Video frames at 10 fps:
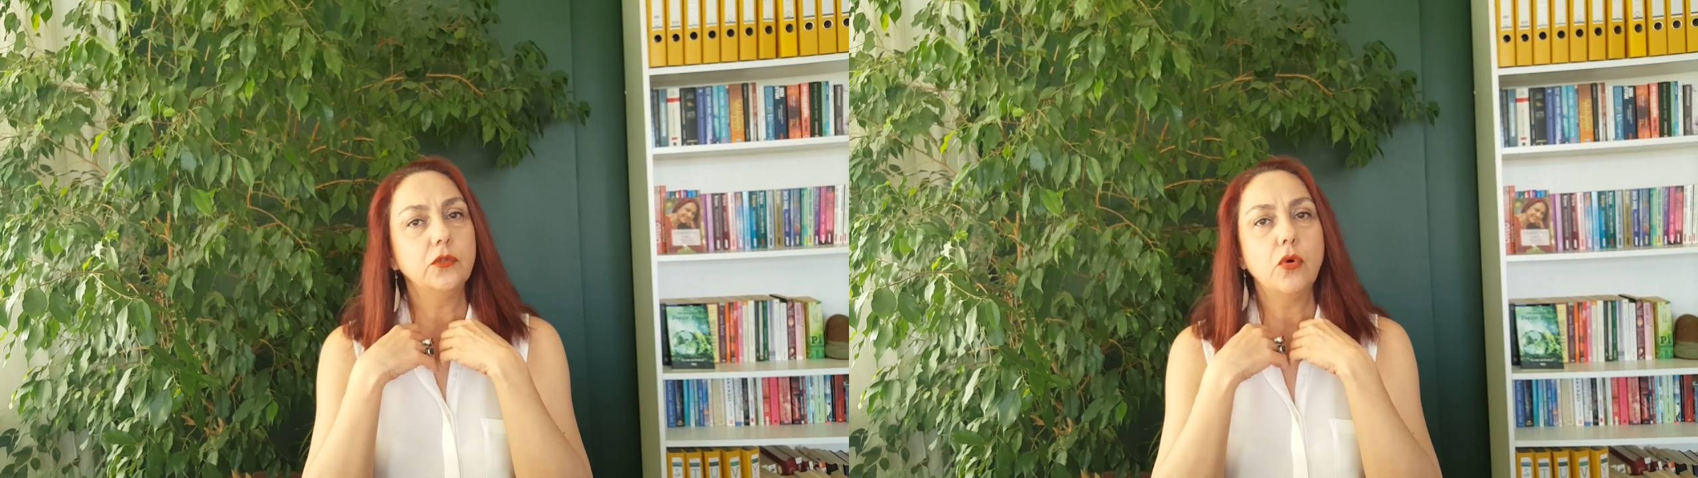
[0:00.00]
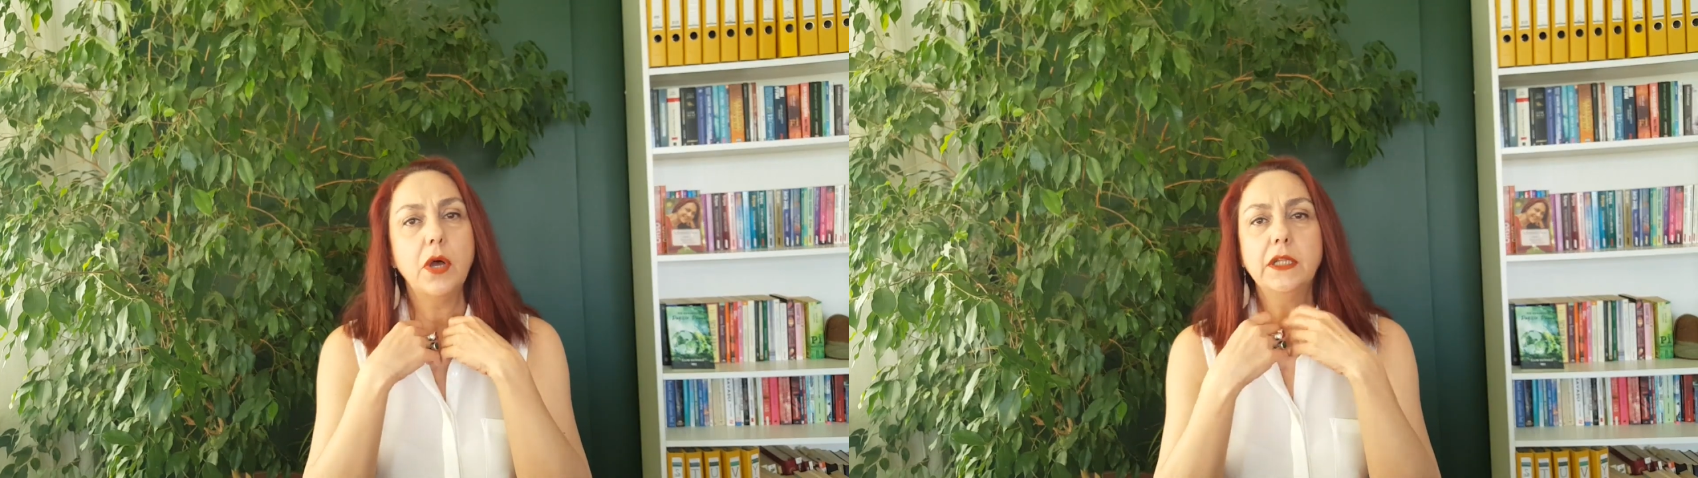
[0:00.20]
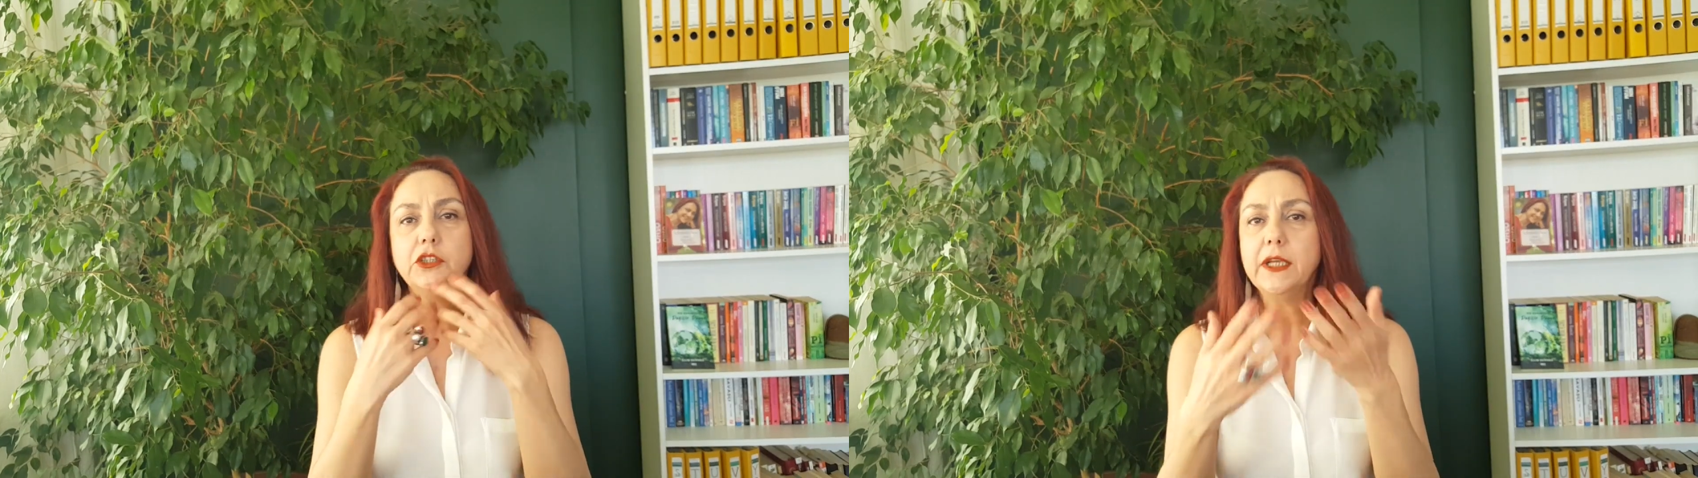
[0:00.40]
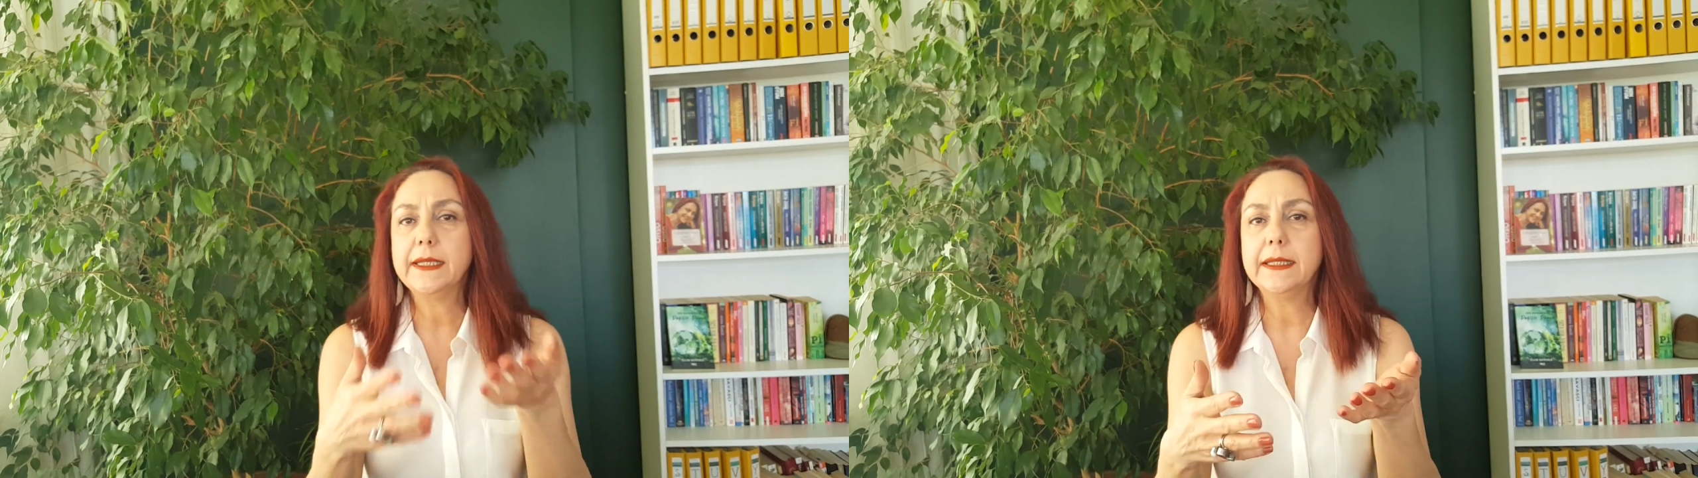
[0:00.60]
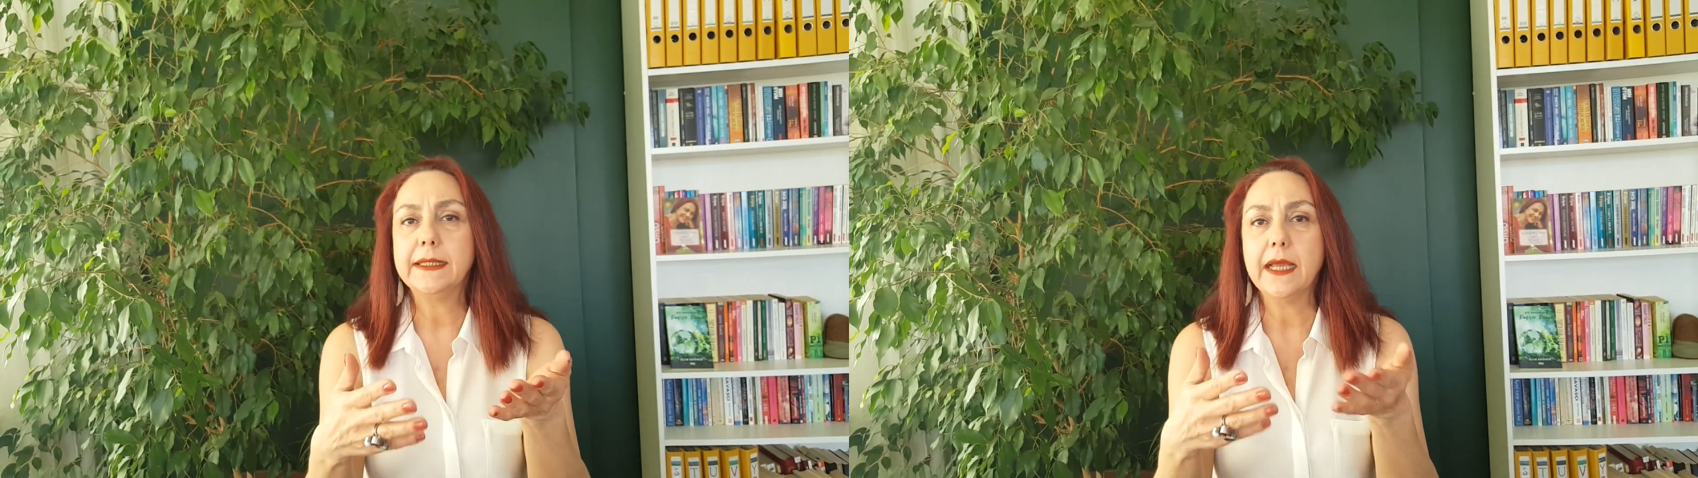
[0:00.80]
doğal
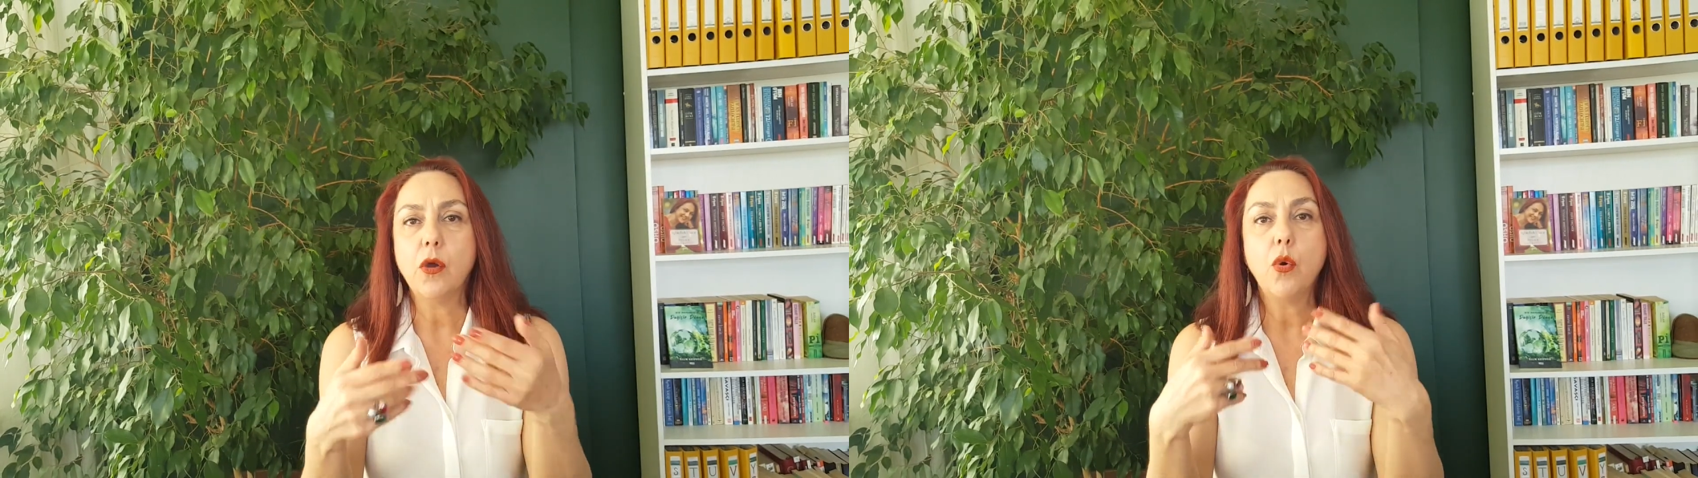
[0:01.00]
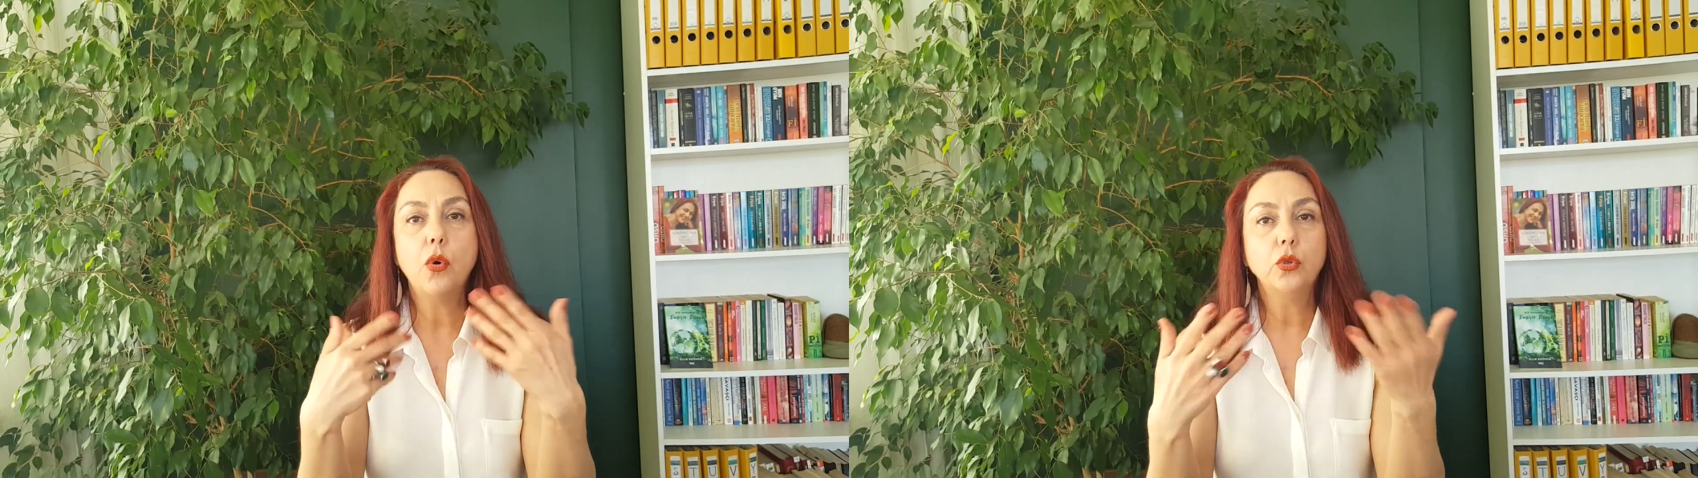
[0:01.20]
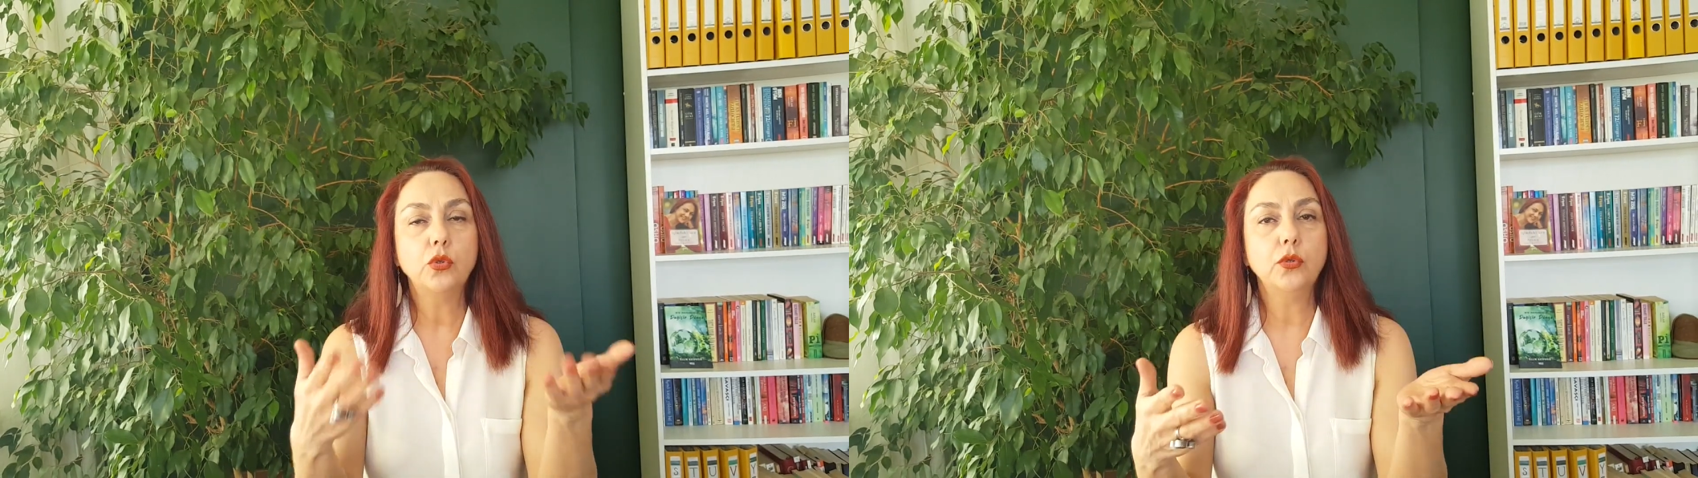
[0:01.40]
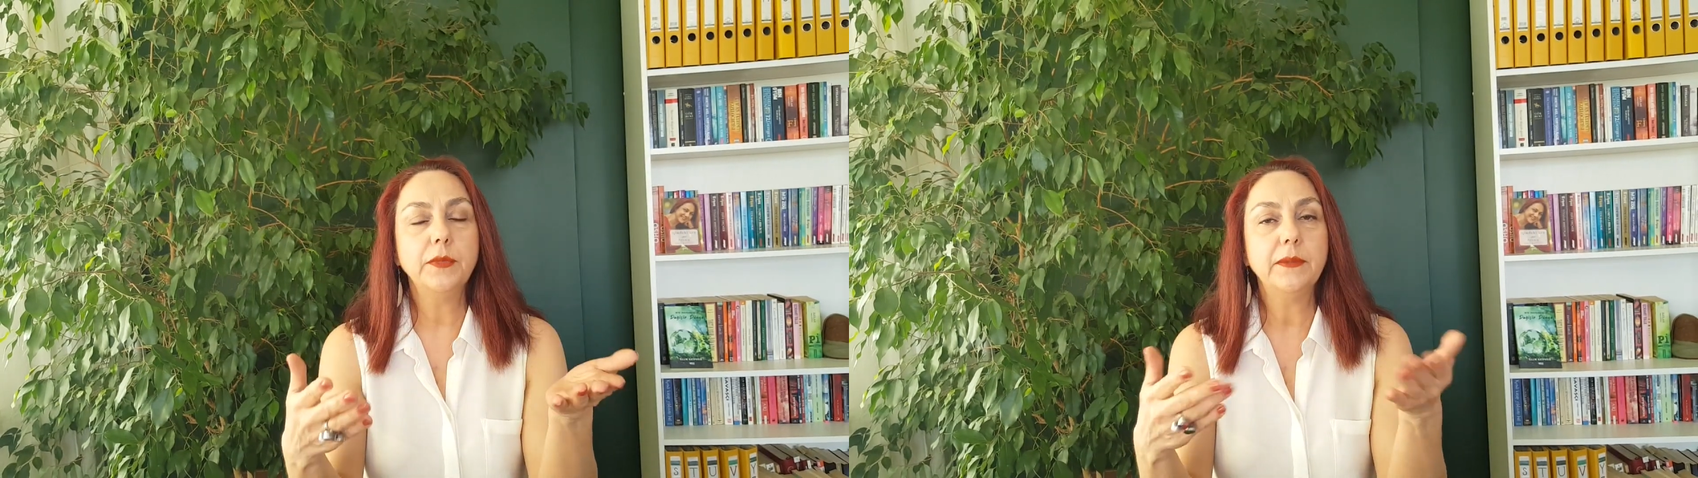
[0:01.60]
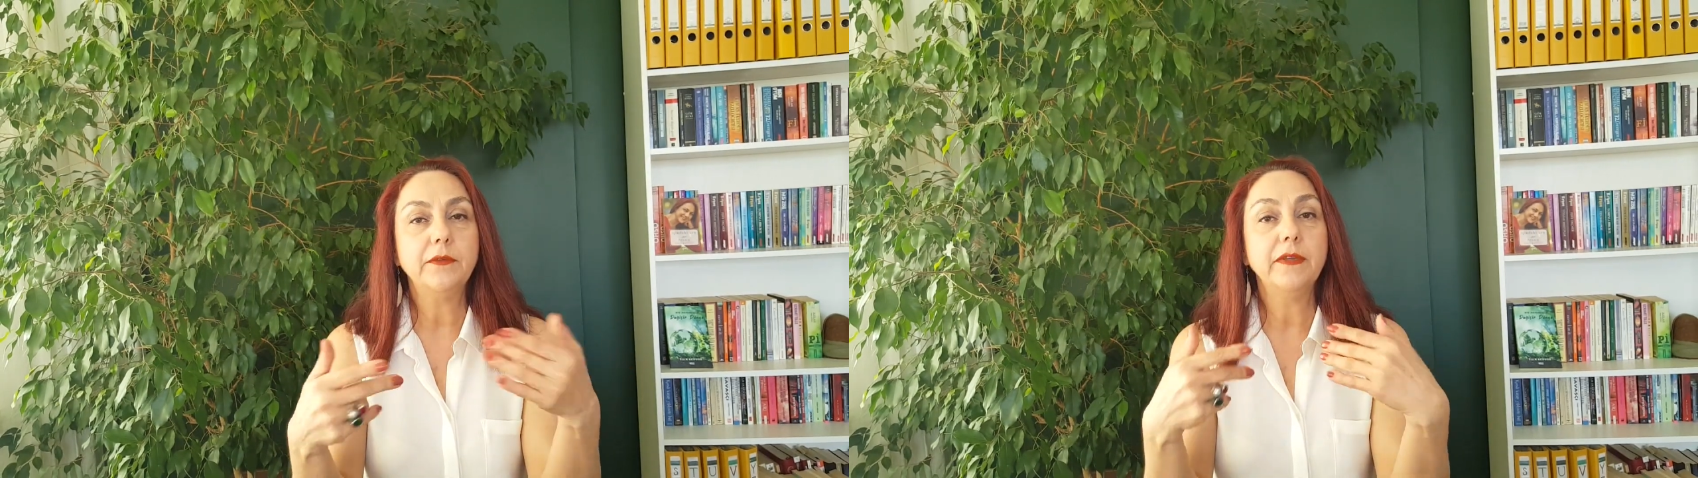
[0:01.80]
şekilde
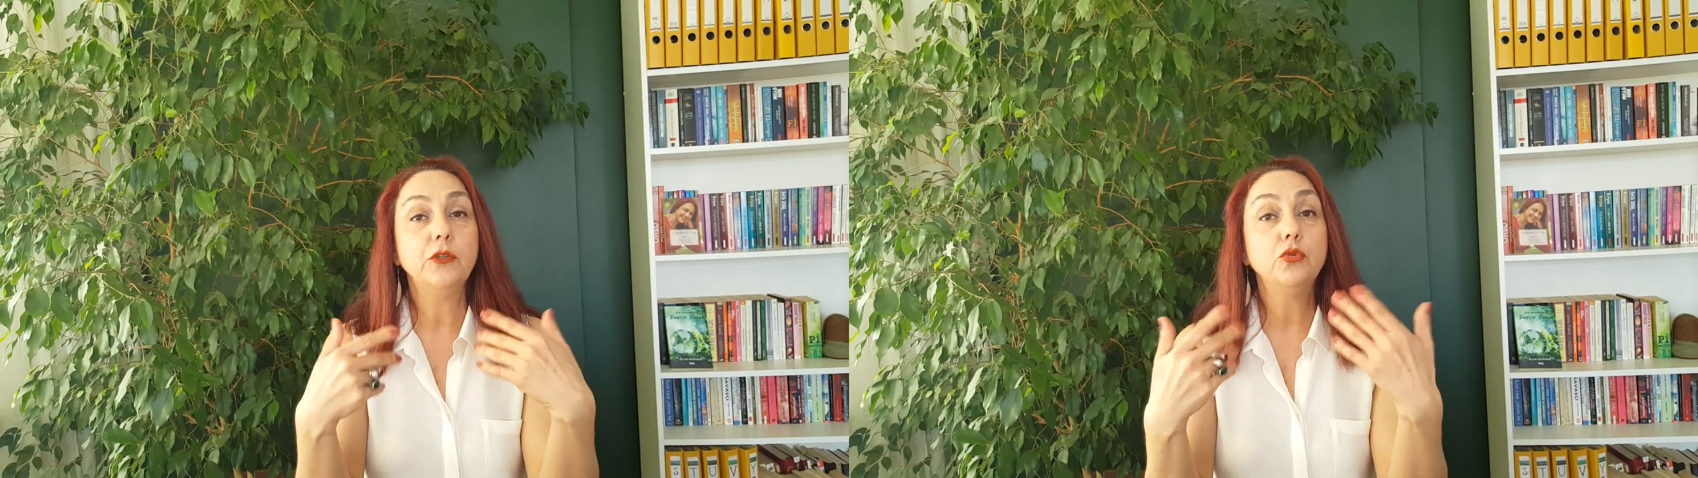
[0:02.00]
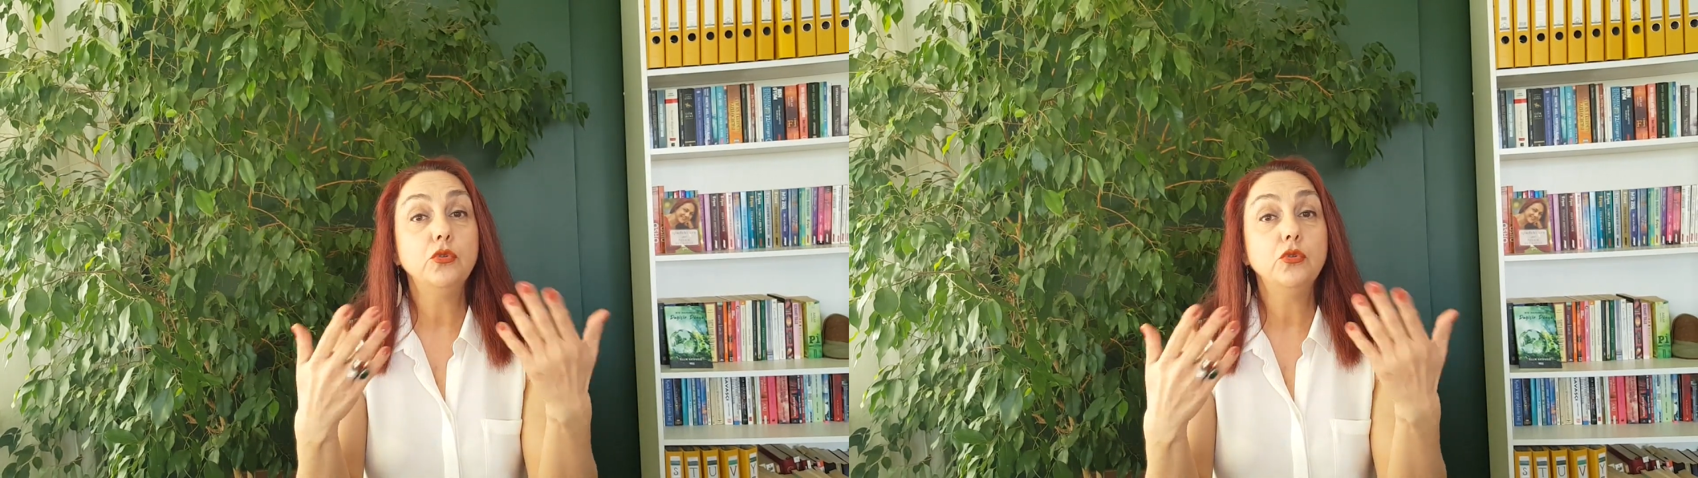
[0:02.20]
olduğum gibi ve